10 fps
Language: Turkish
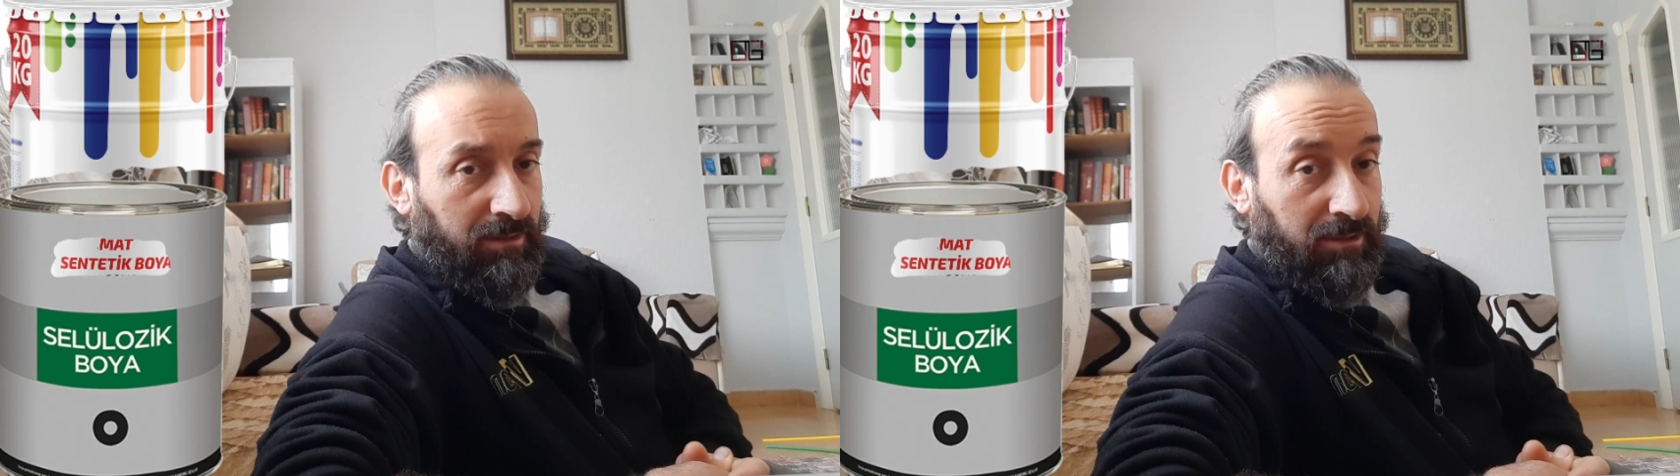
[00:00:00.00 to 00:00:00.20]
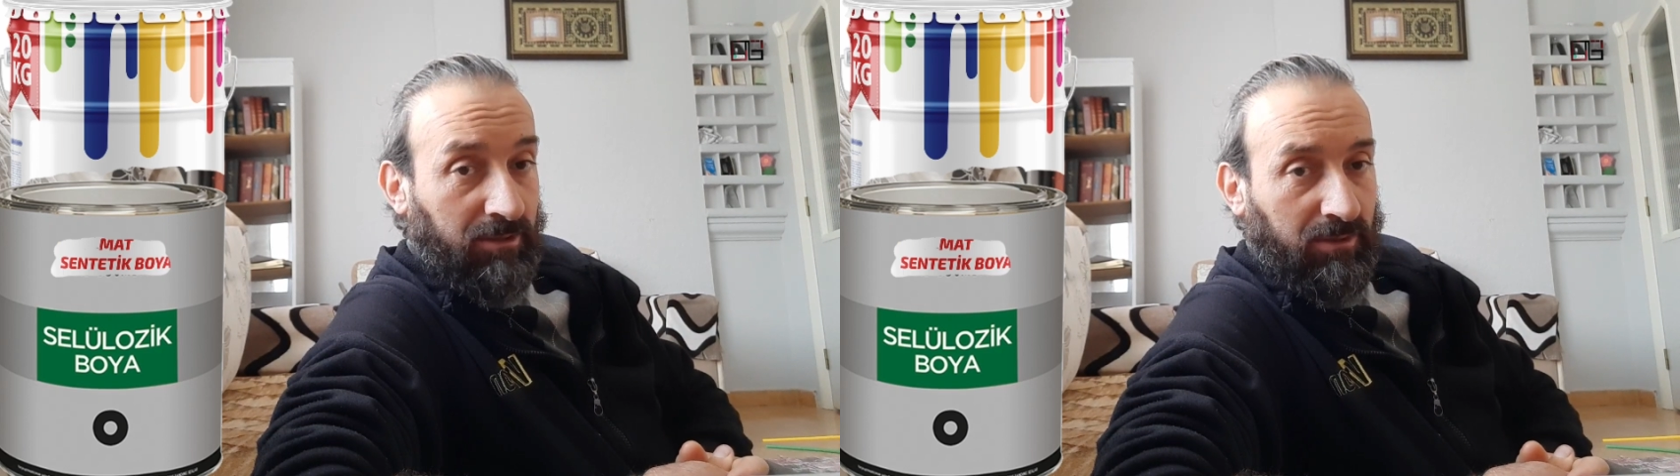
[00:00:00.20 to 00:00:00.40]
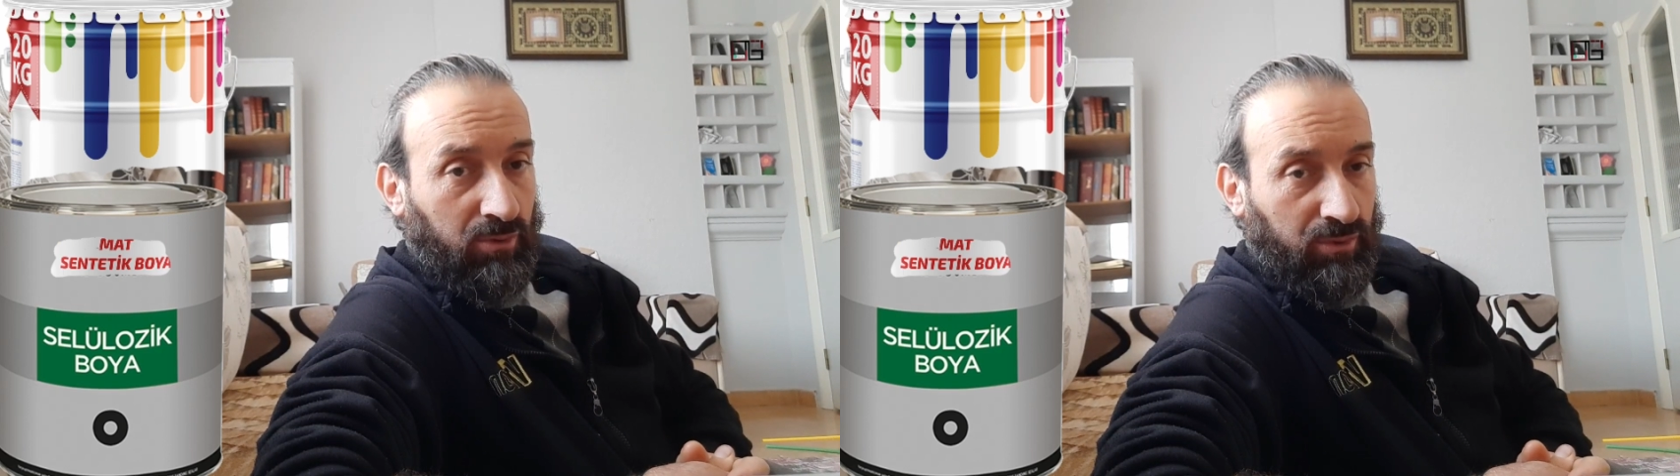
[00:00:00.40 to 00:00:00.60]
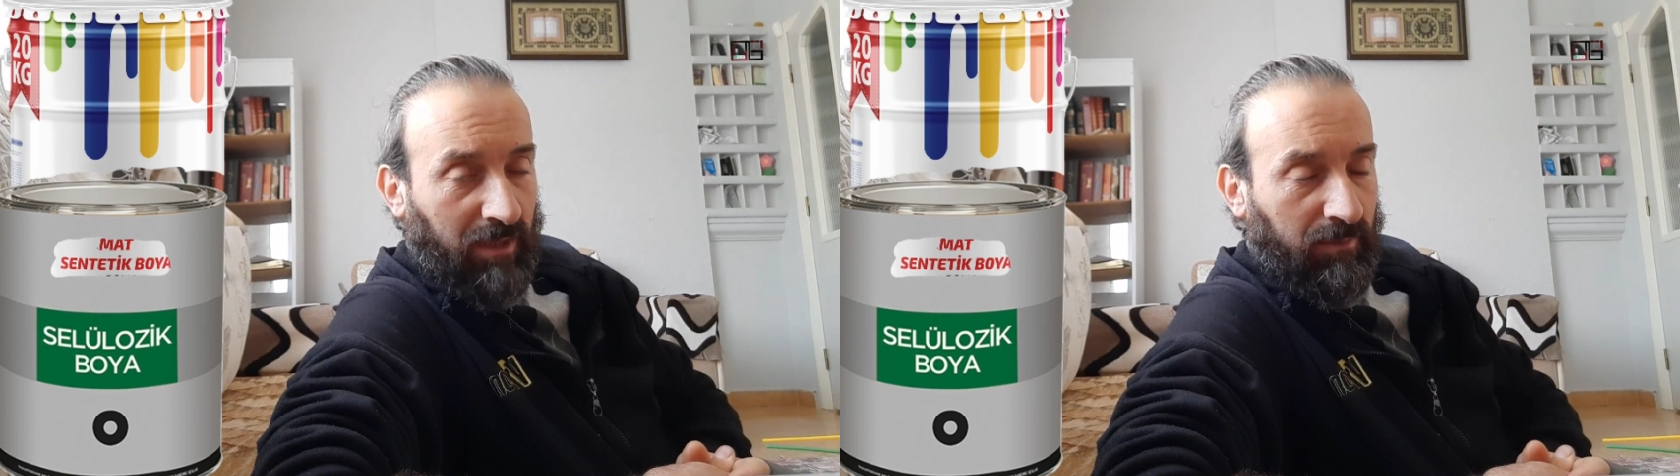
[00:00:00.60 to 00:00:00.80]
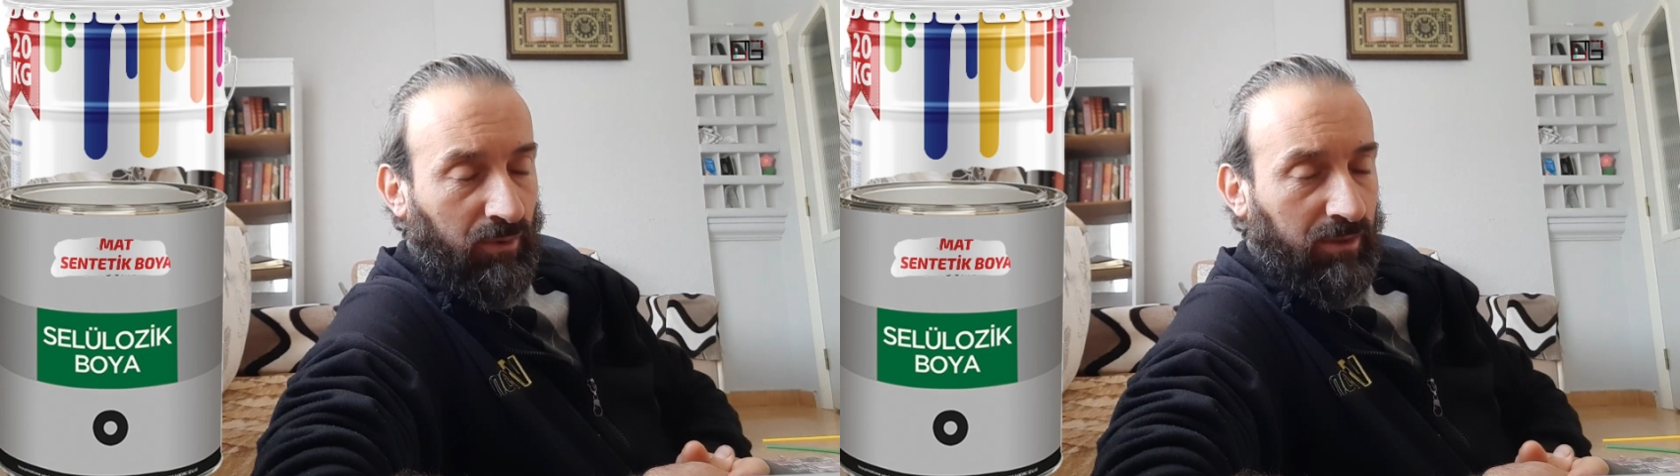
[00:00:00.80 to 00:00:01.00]
Hızlı
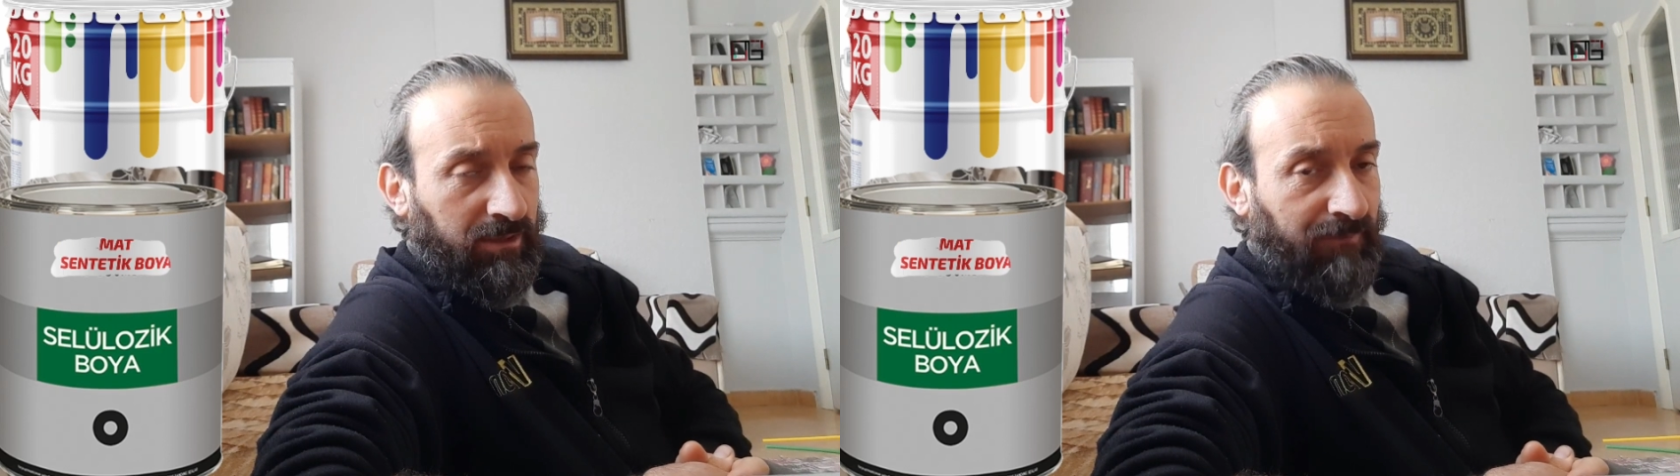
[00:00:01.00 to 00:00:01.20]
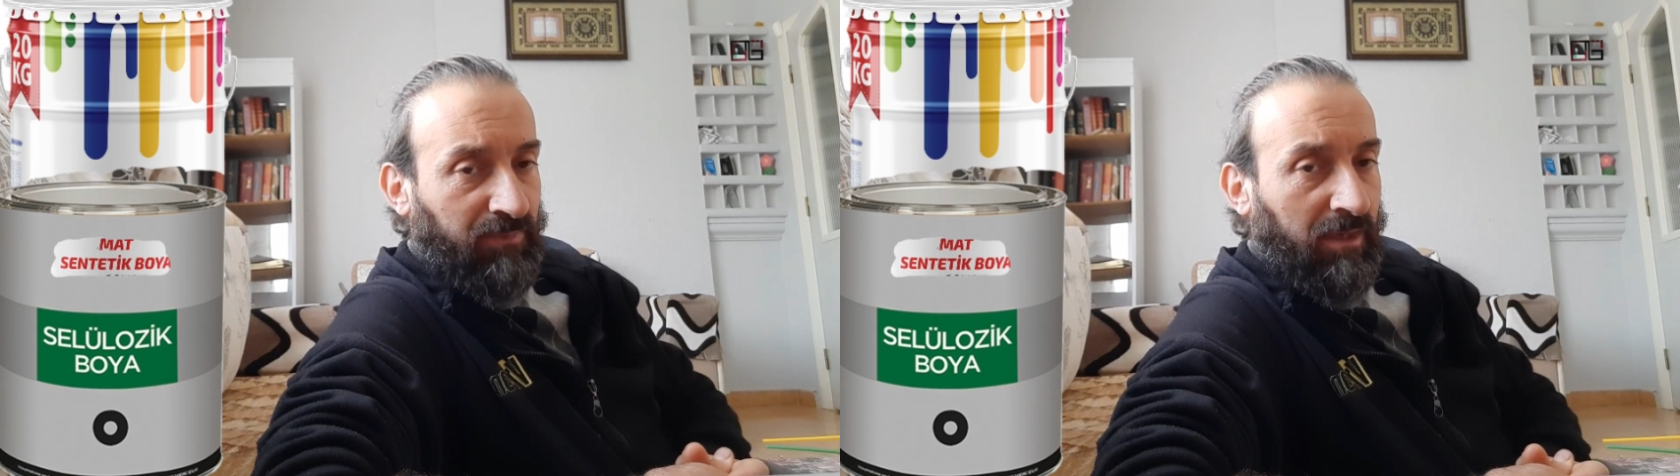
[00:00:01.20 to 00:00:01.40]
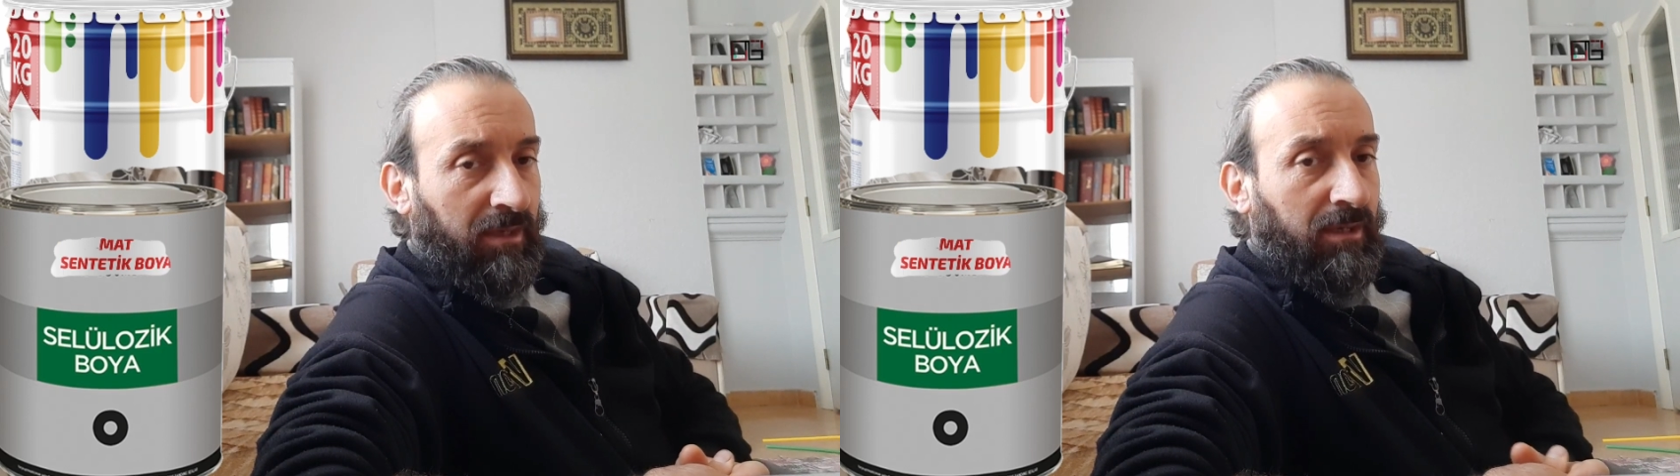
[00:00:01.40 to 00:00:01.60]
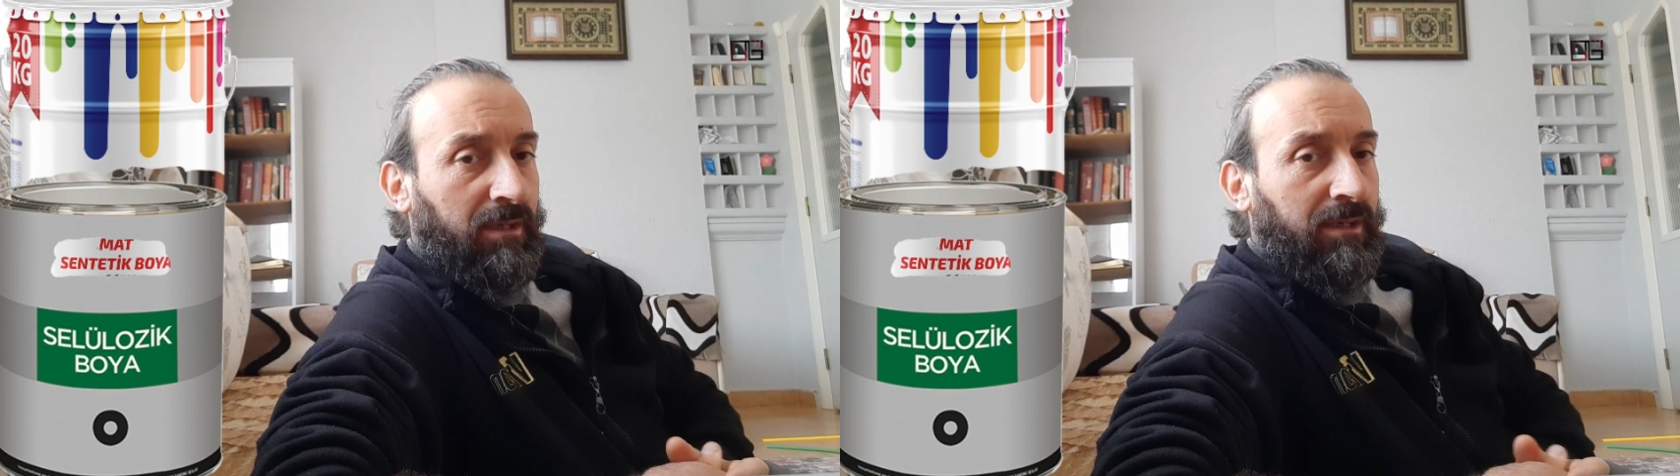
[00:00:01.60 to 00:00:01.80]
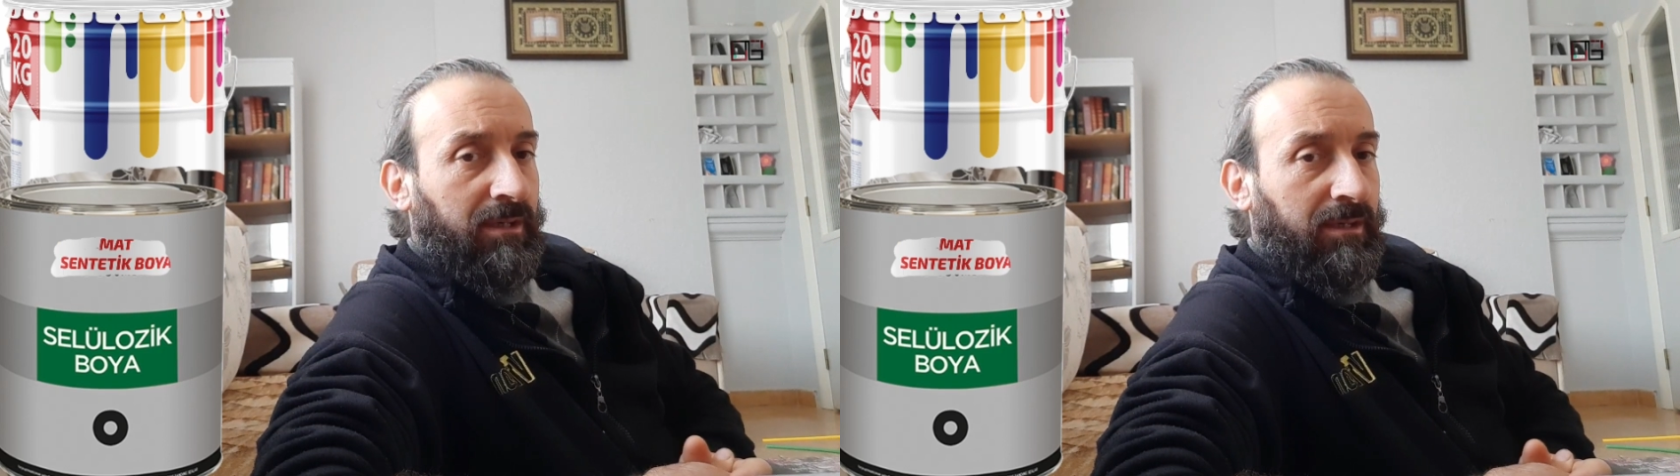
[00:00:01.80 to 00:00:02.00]
kuruyan bir boyadır
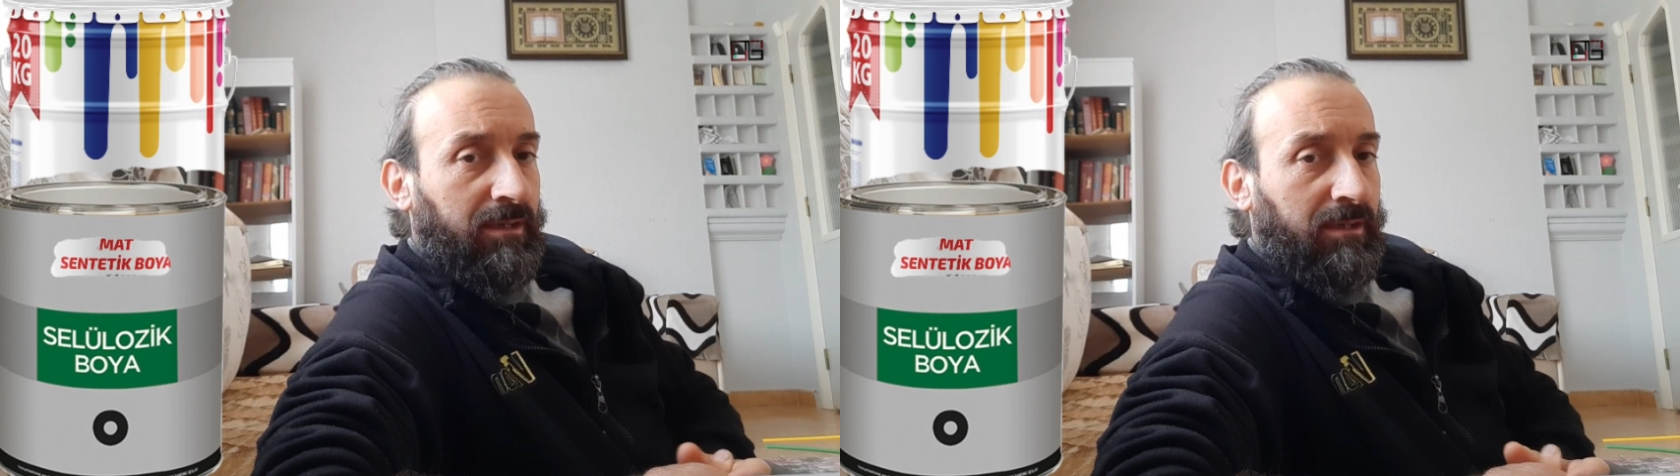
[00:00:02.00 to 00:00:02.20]
e,